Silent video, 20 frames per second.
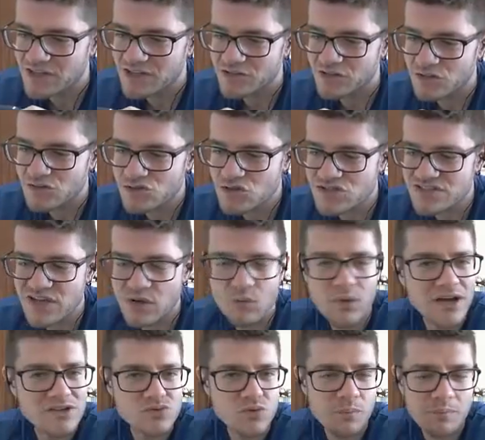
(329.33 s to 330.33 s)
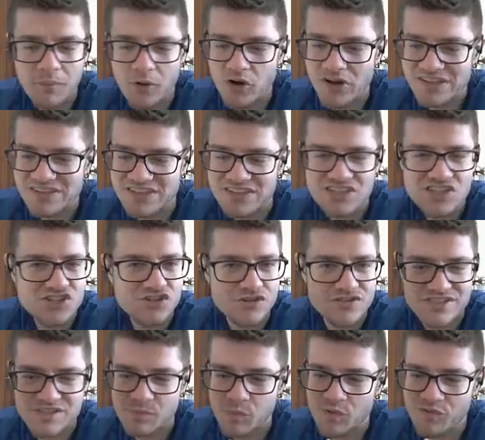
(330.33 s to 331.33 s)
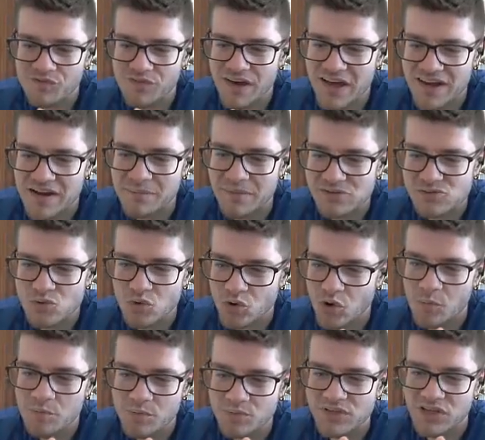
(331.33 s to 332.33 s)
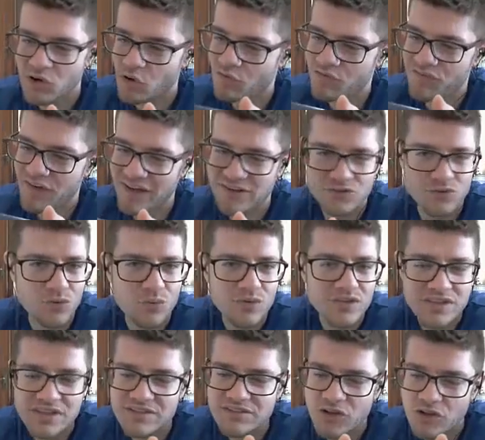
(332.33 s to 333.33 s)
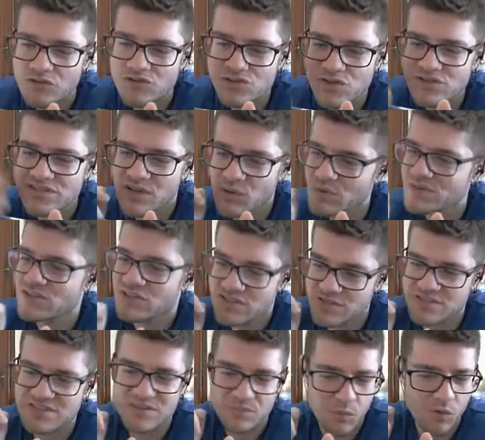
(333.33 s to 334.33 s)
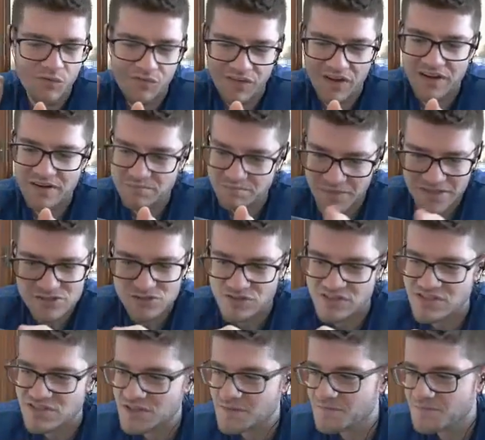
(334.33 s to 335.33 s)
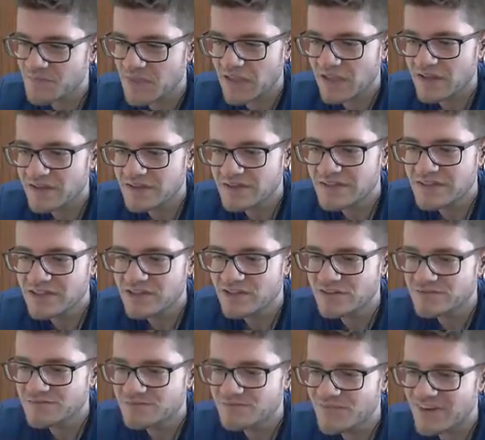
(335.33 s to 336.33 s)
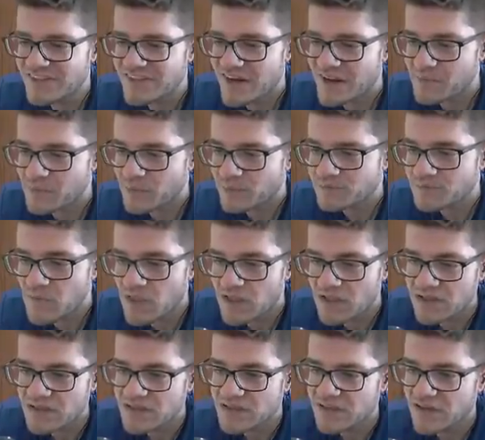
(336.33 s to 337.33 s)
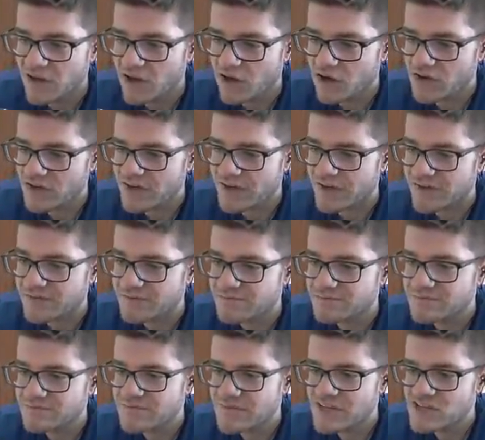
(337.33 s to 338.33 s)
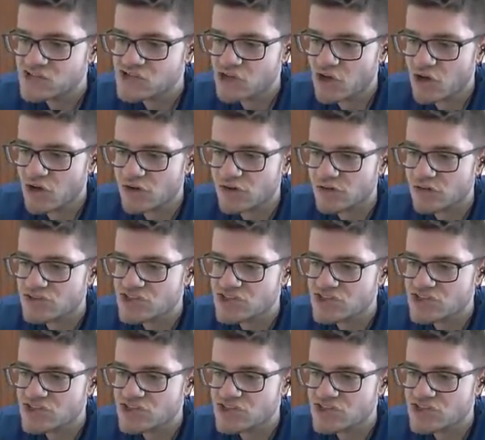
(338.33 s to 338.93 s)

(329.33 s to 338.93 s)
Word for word: Non so se qua su Pocket Edition si può fare, ma sul computer l'ho fatto, quindi non so se cosa si può fare. Penso di sì. Vedremo. Ok. È giorno,